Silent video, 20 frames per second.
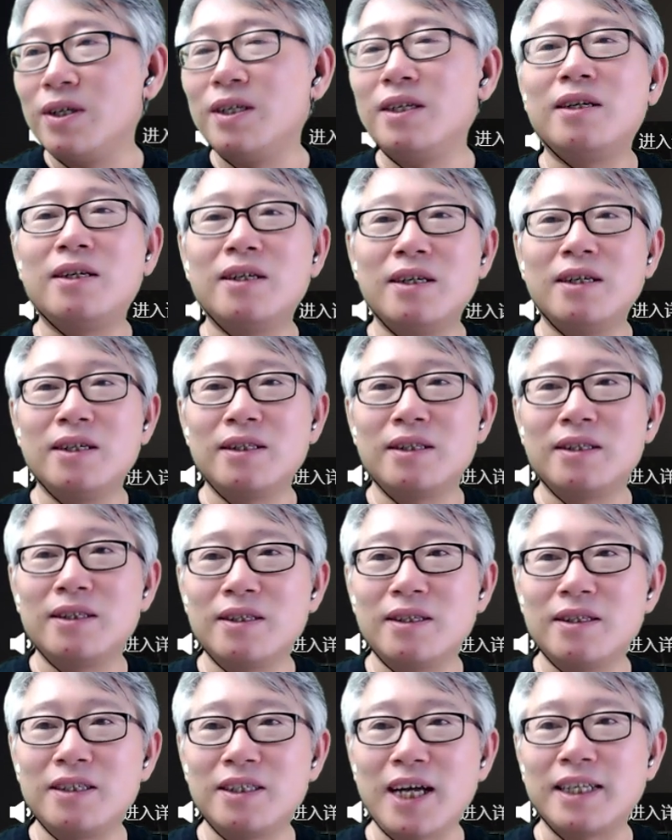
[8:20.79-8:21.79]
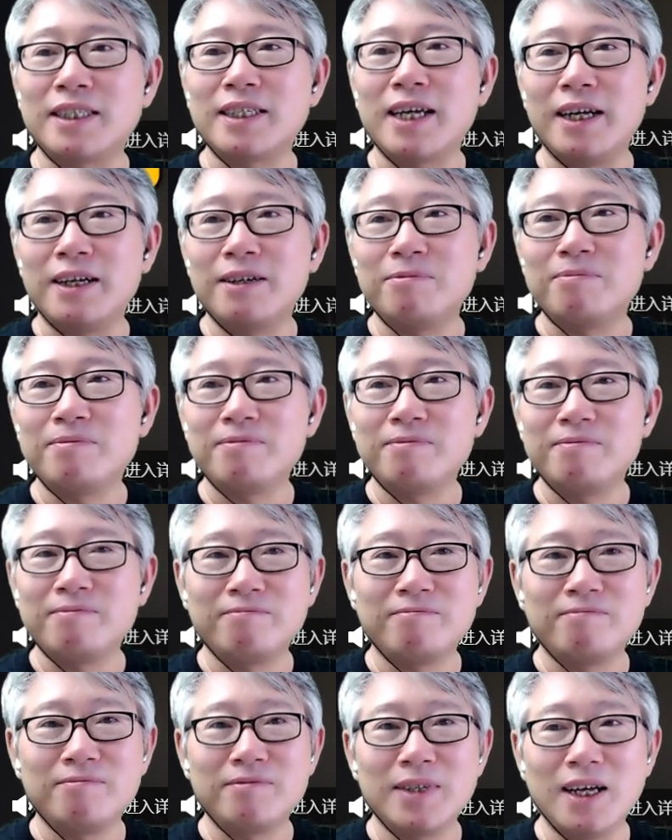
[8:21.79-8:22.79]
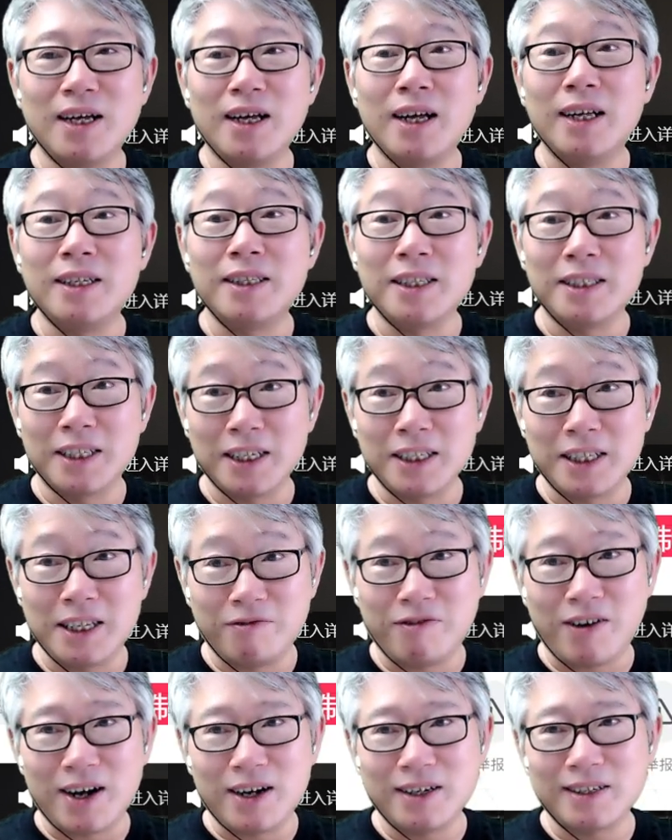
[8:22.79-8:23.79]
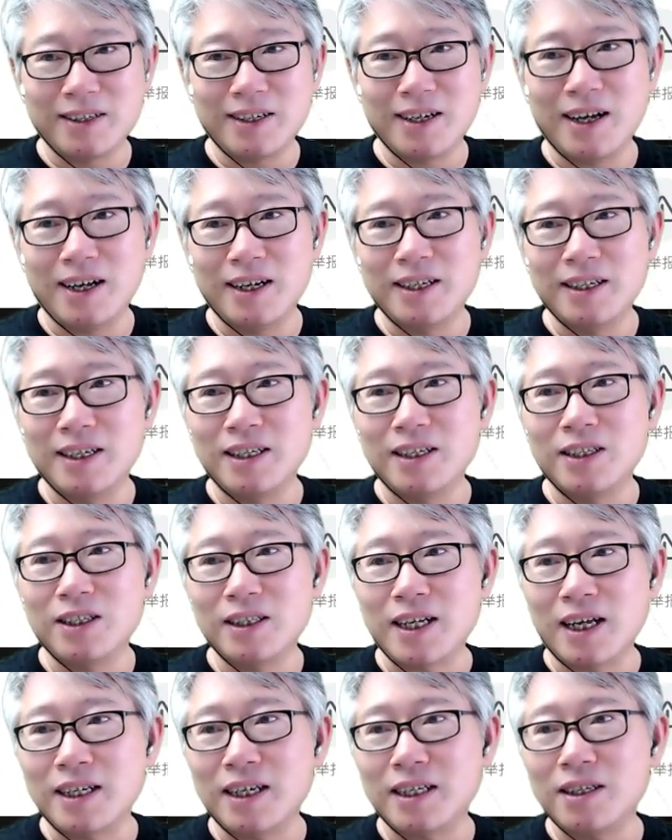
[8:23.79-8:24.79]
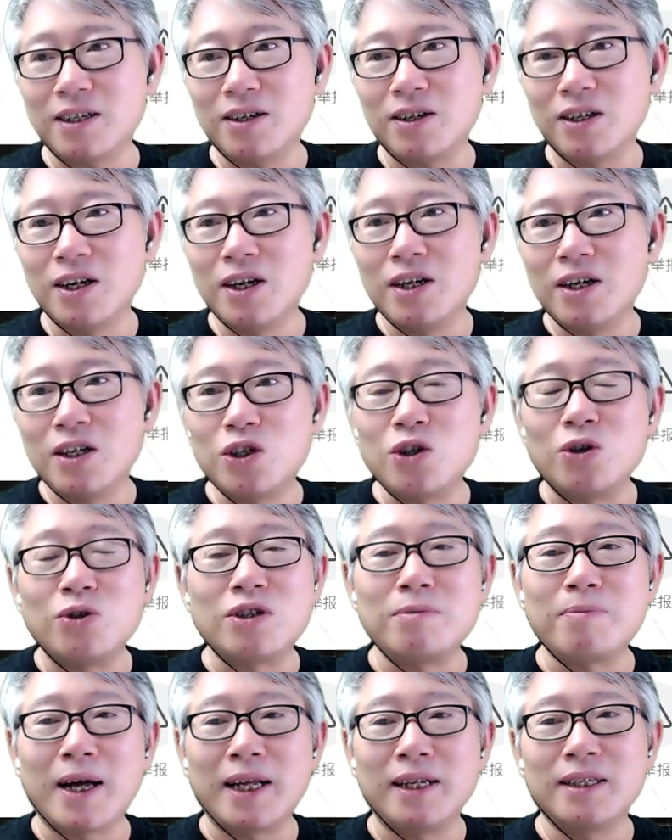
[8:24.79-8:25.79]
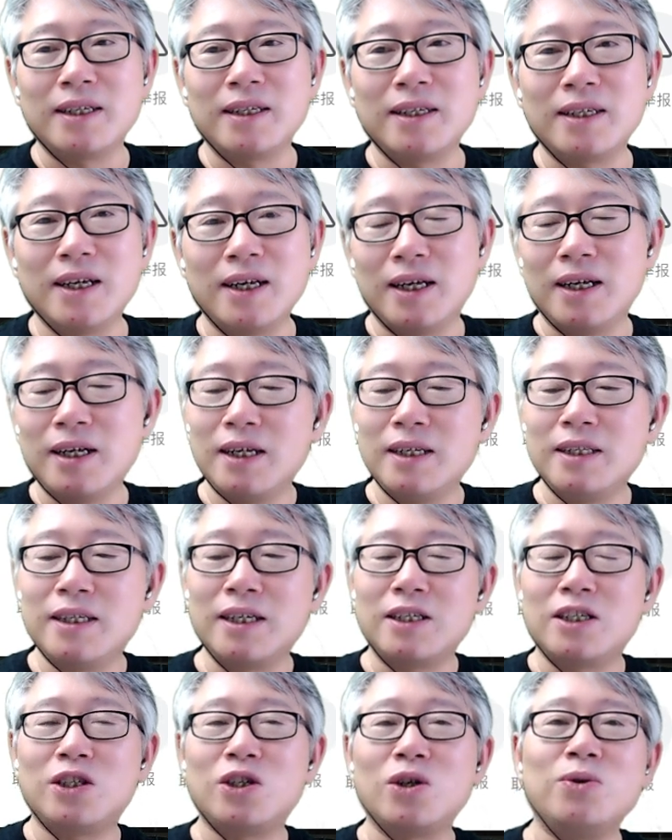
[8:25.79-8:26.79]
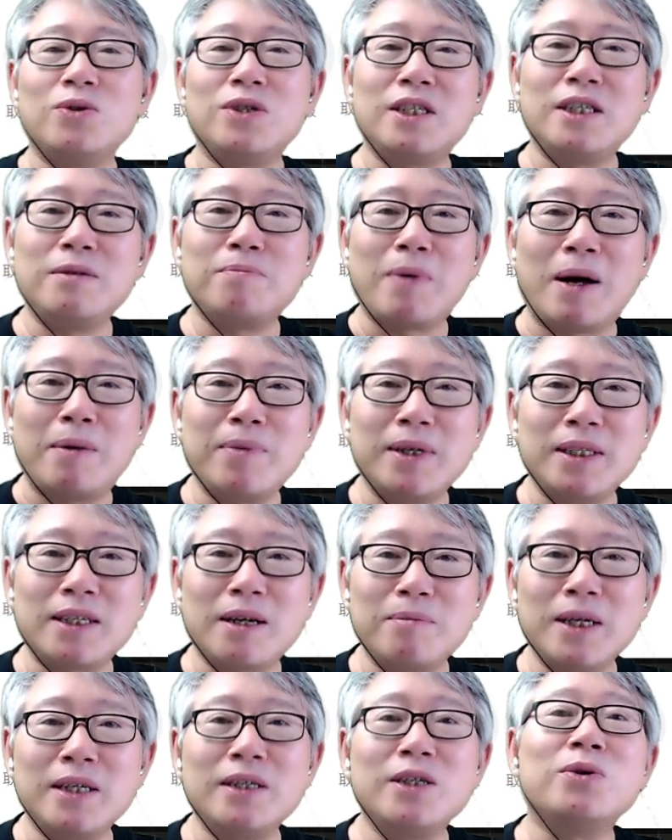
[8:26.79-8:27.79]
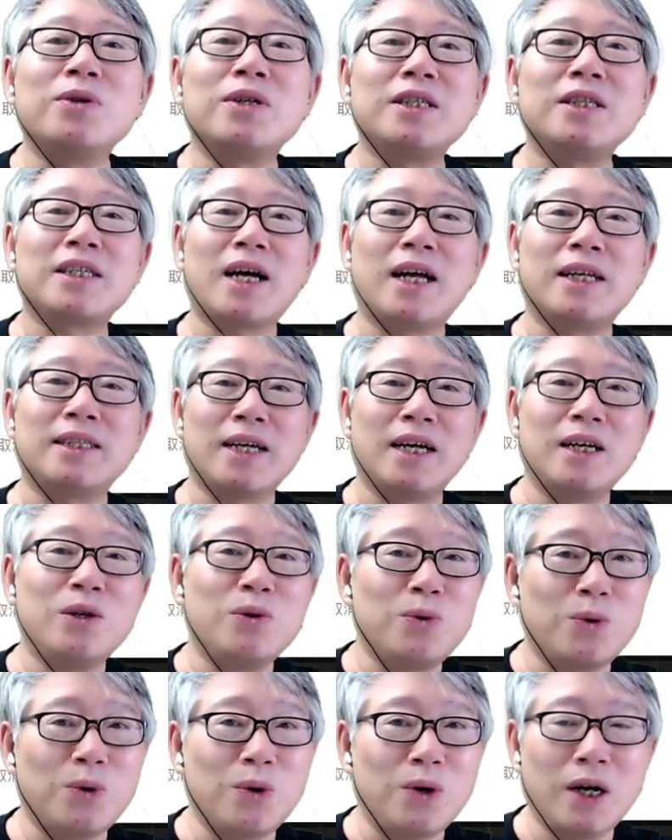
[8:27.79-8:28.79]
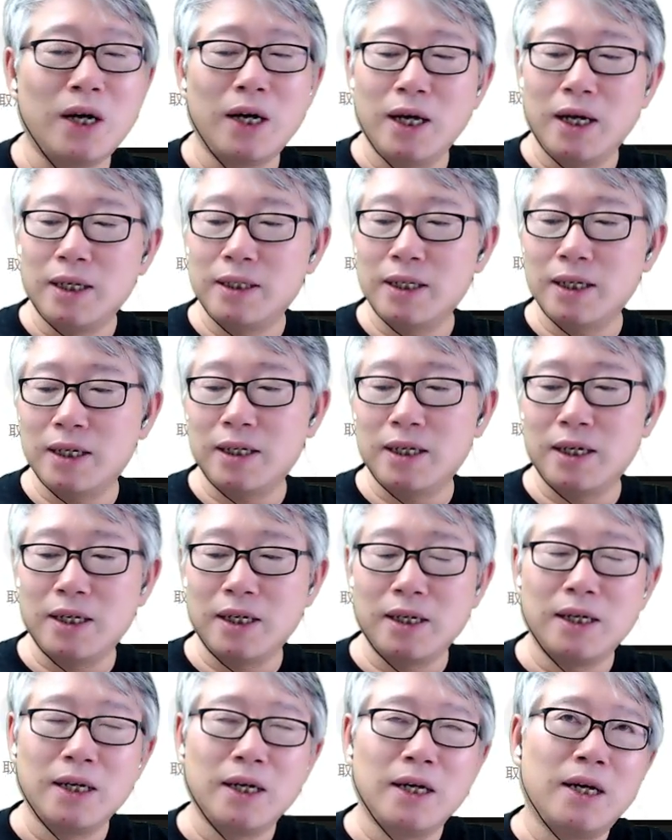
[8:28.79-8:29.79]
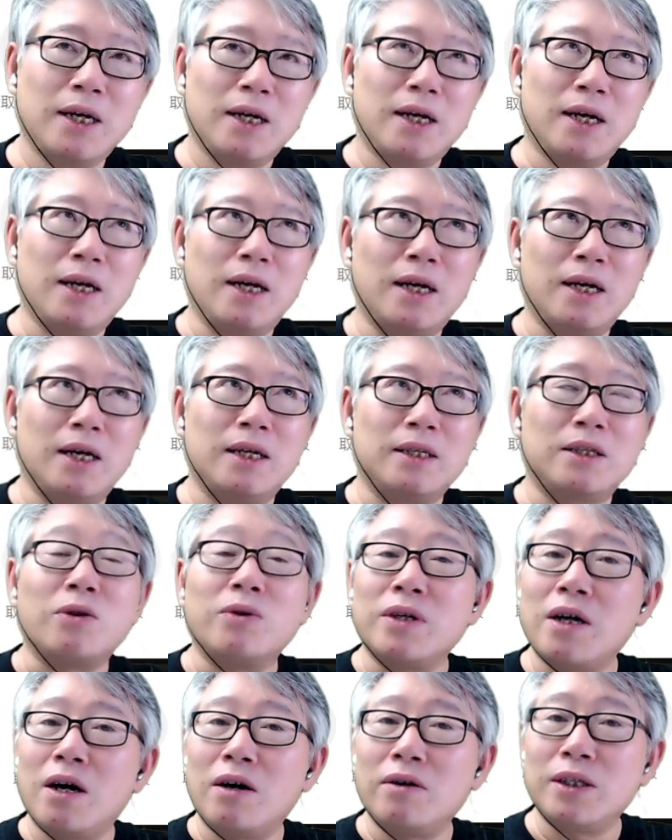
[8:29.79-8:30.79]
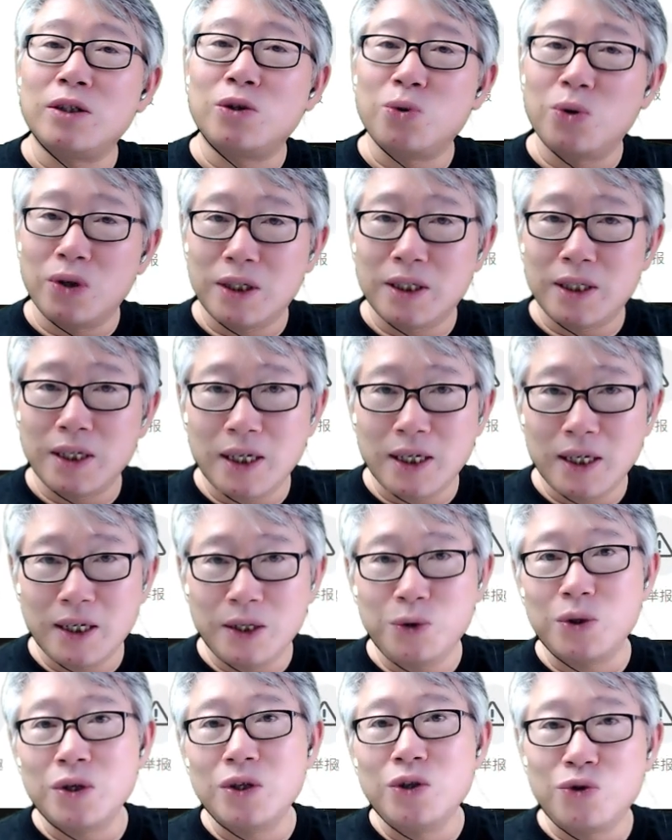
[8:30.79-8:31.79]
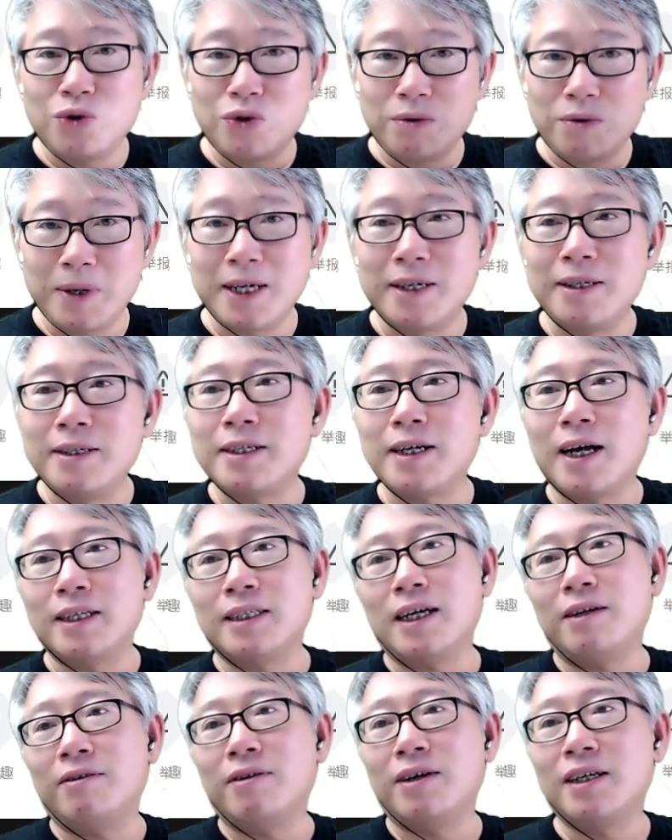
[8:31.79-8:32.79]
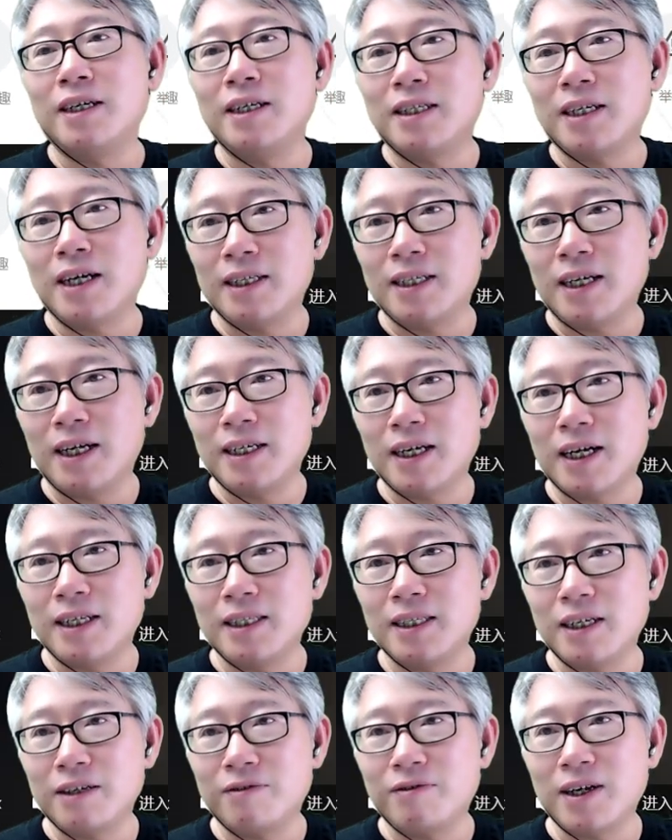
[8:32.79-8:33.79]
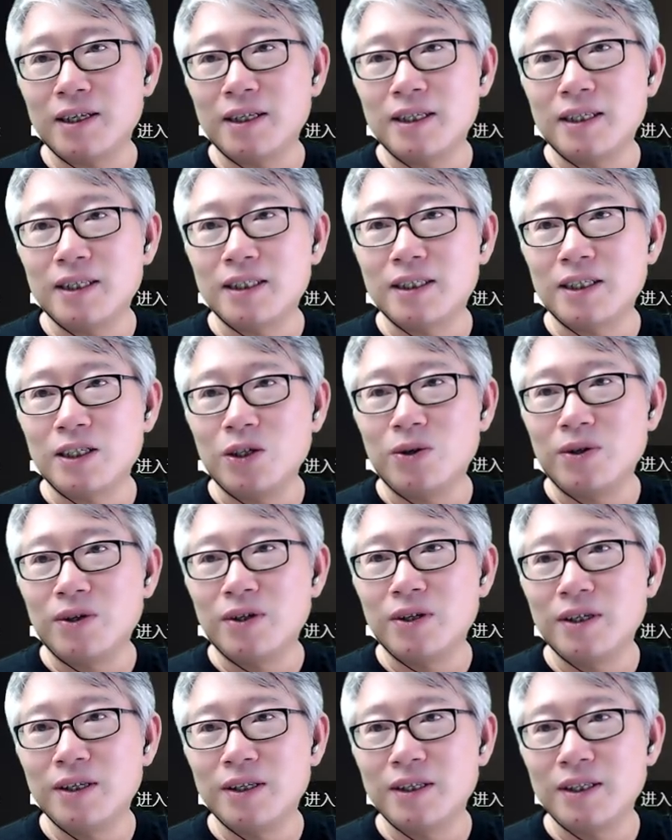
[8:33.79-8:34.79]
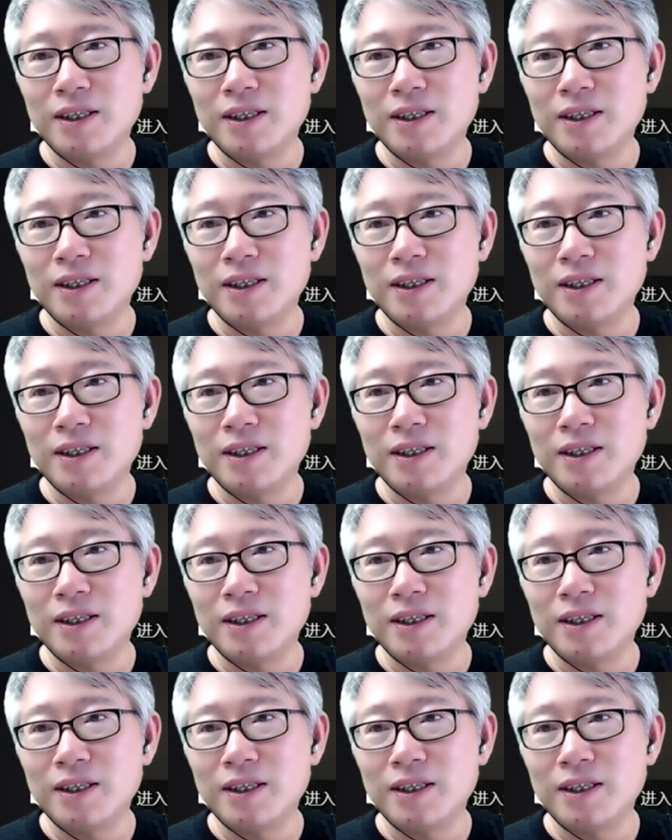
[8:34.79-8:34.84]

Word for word: 我一个下载呃的这个地方啊。大家知道手机版呃这个手机版本上面有一个下载，如果这个呃抖音号的作者允许别人下载，可以下载。你看这个地方只有